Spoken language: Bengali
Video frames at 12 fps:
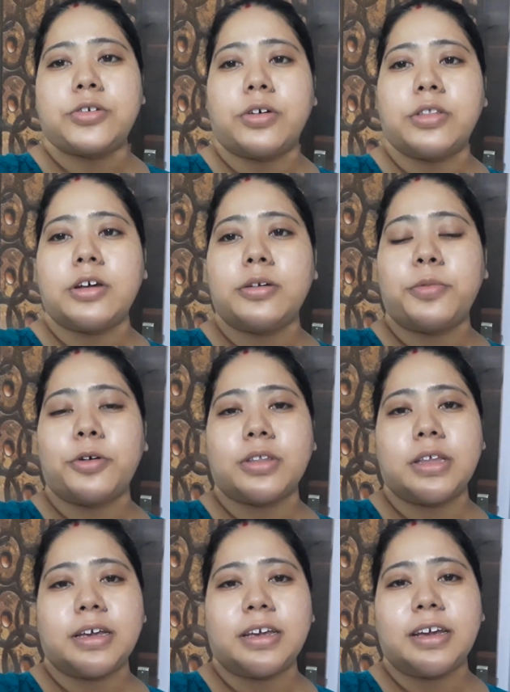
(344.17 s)
সন্ধ্যার পর
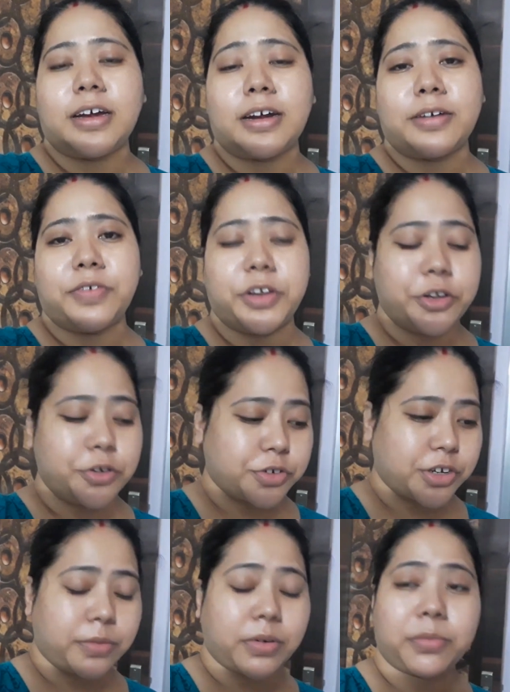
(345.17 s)
থেকে আর ভিডিও
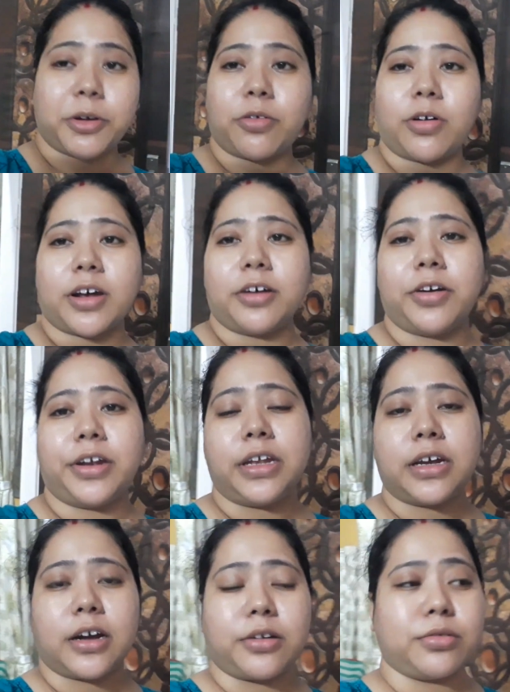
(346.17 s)
সেভাবে করা
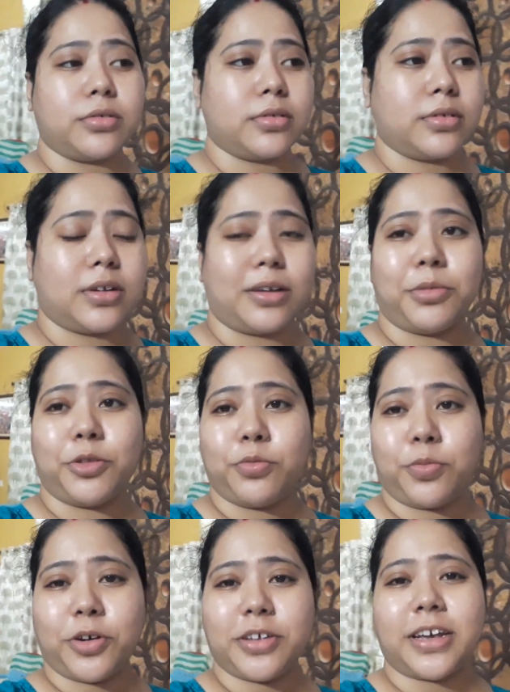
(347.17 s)
হয়নি কারণ আমি
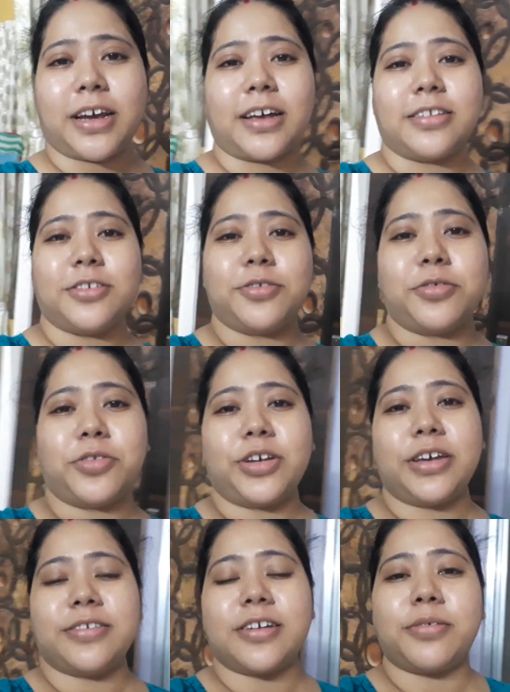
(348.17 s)
দুপুরে যে কাজের জন্য
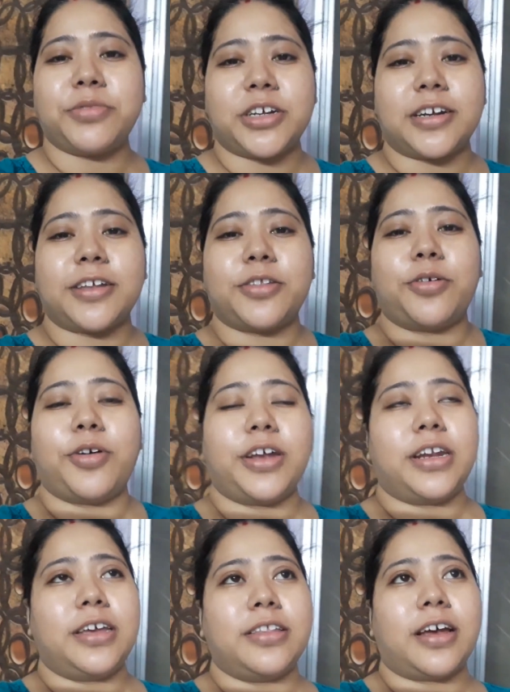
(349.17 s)
গিয়েছিলাম সেটা তো
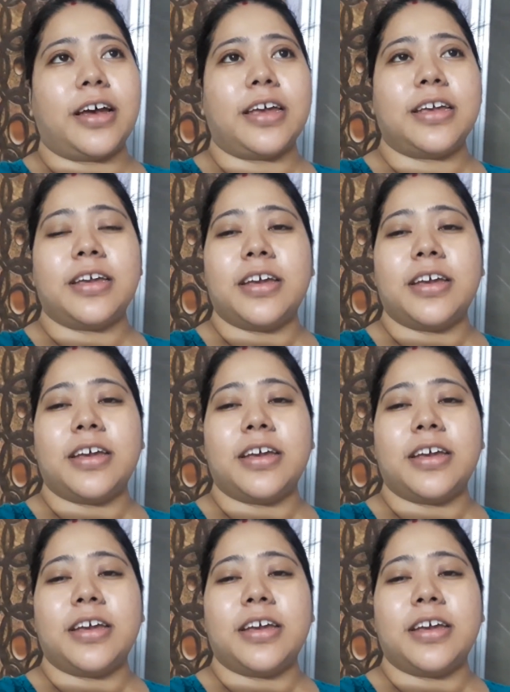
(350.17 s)
হয়নি তাই